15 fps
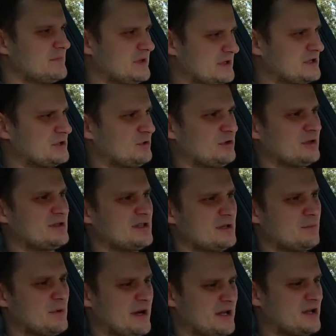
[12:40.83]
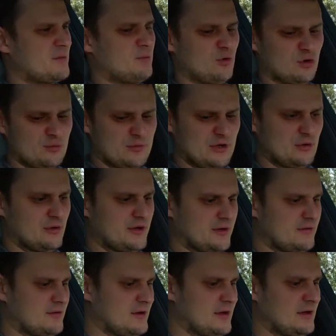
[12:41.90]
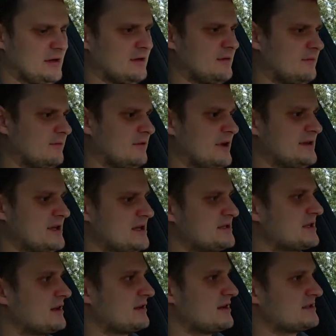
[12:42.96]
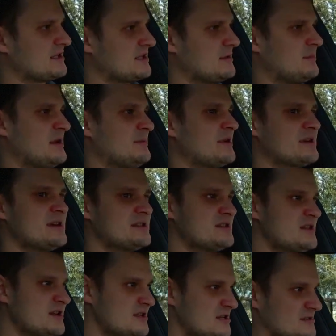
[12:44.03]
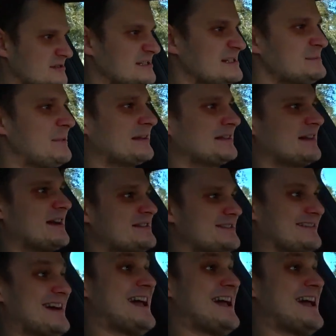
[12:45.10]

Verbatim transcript: Это стоит где-то порядка полумиллиона владелец как раз таки примерно эти деньги и потратил.